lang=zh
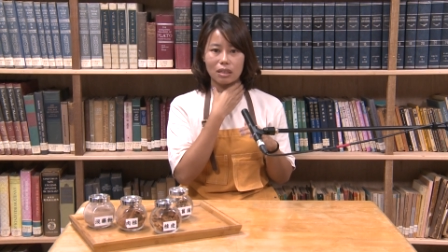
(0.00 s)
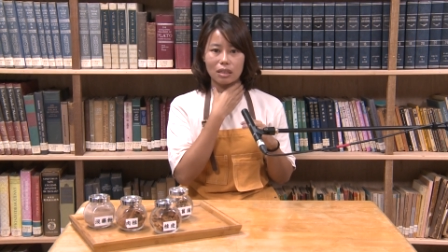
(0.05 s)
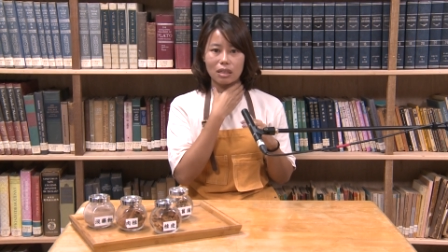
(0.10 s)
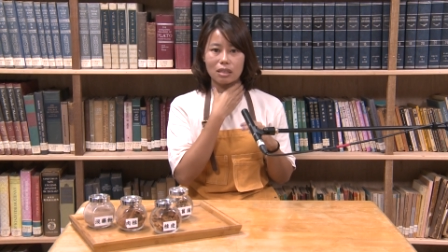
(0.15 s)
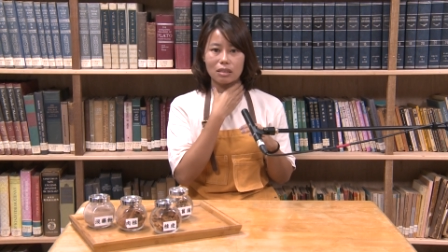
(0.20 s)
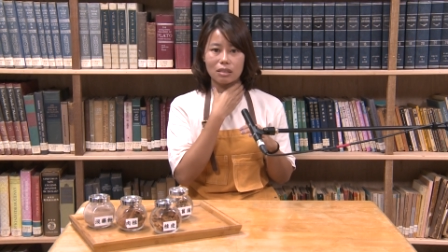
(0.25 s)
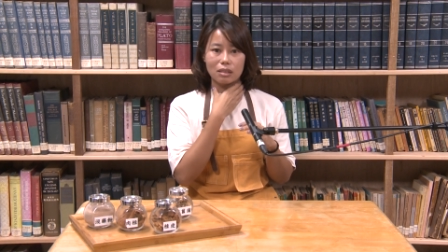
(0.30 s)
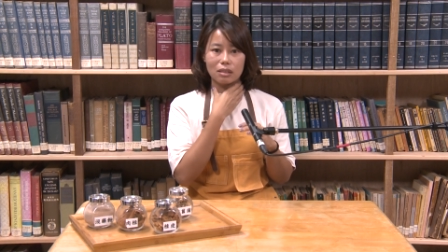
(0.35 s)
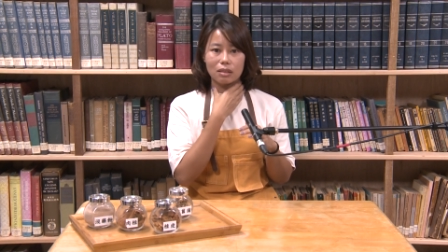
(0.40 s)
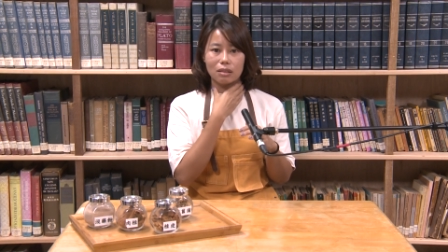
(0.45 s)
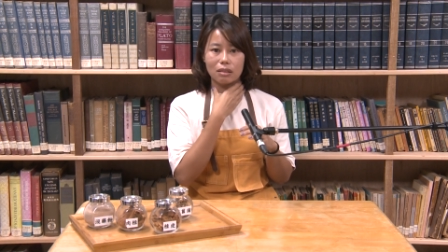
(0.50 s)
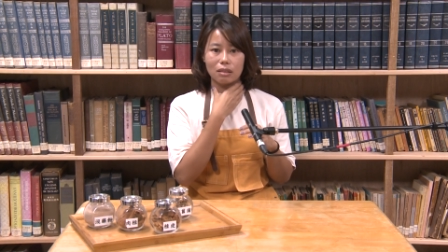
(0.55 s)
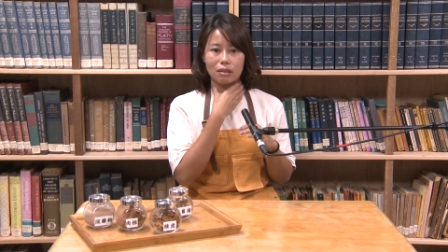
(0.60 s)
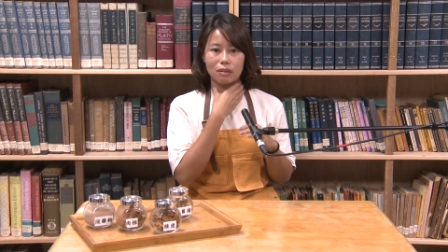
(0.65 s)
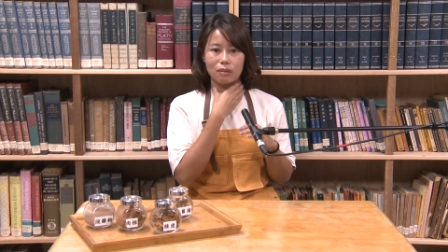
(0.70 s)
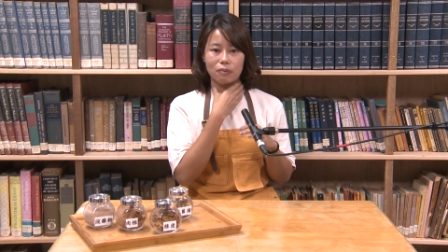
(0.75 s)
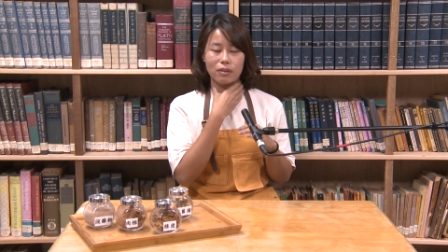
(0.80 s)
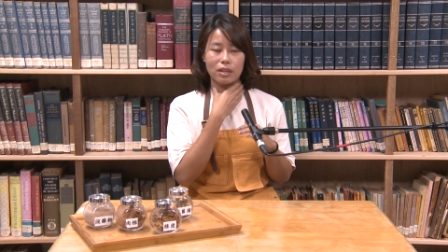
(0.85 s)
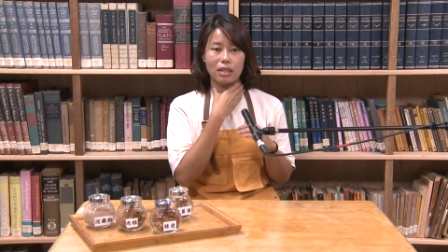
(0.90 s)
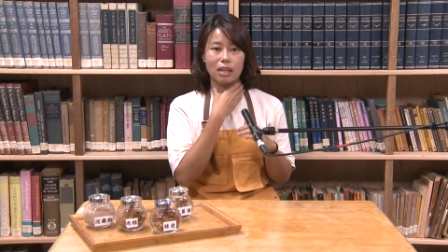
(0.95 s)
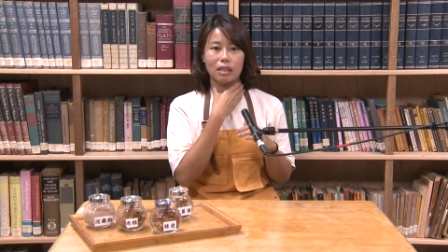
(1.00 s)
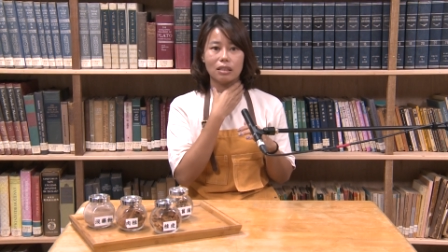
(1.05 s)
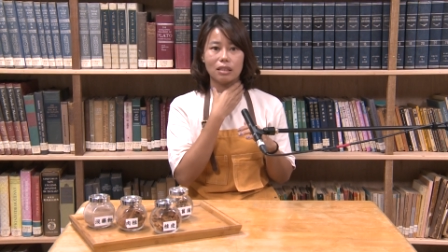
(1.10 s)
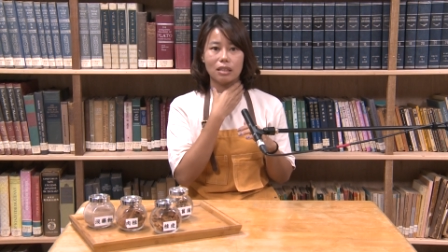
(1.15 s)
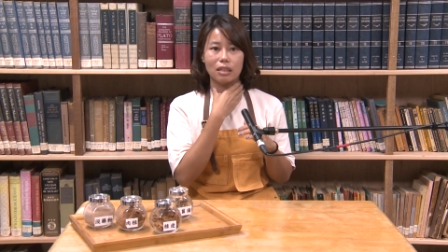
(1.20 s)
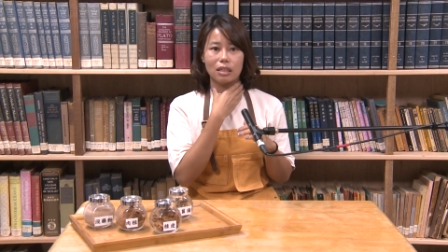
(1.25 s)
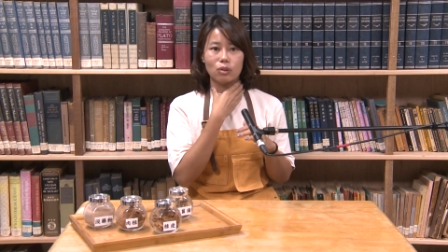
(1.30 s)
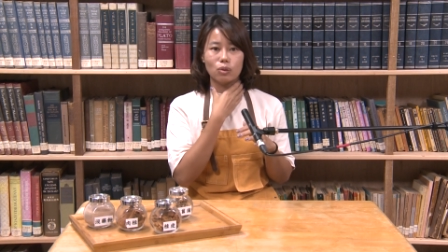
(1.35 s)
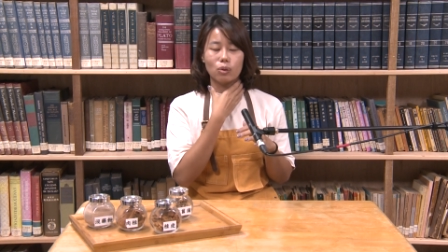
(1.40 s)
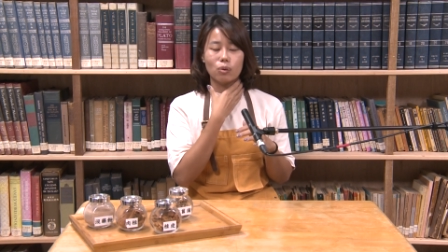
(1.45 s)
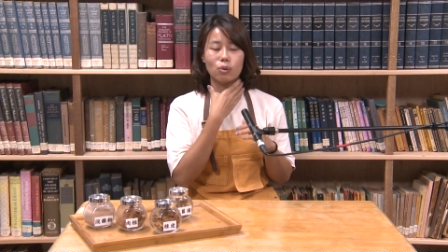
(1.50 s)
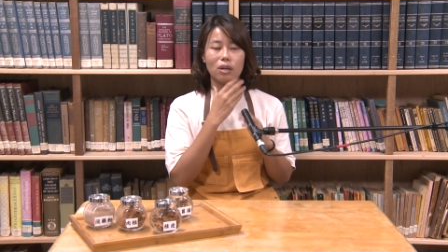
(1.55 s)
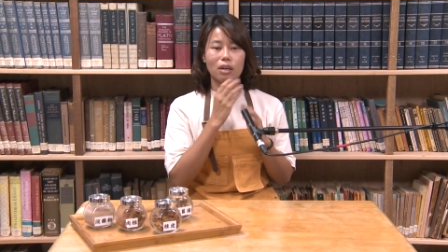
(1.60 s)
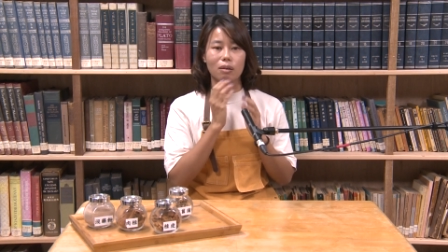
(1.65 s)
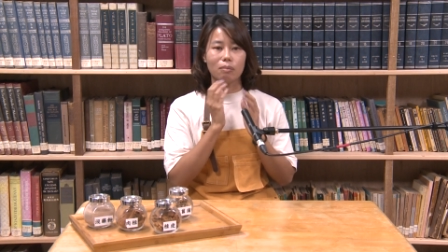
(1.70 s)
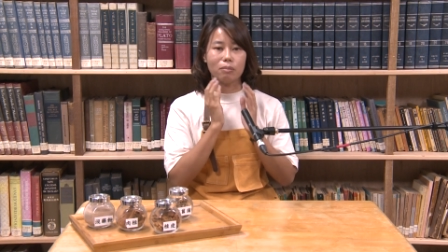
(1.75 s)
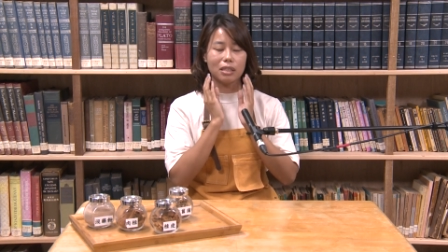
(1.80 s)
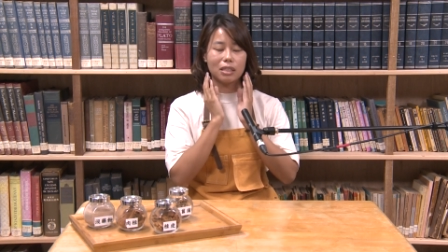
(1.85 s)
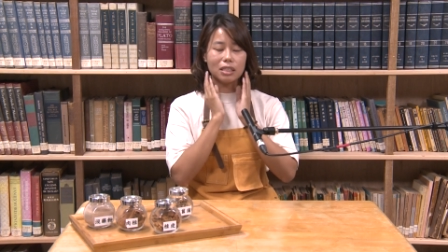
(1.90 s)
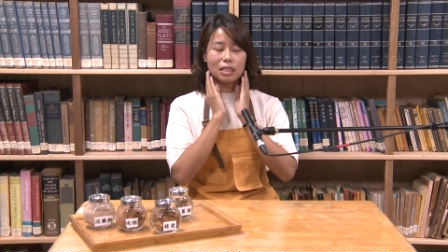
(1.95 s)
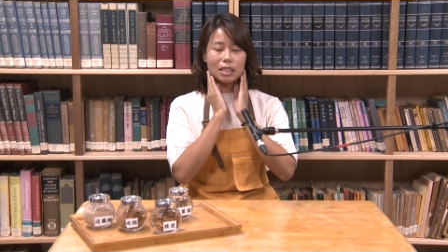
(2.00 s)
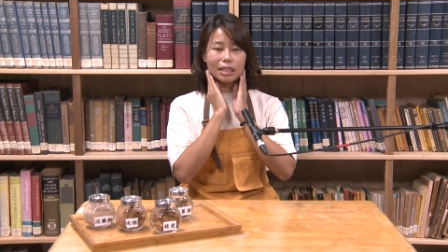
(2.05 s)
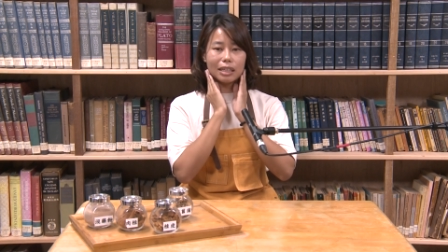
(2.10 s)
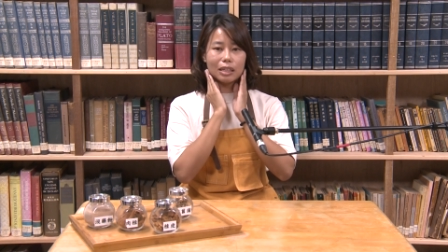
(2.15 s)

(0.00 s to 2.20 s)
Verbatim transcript: 更是非常的严重，很明显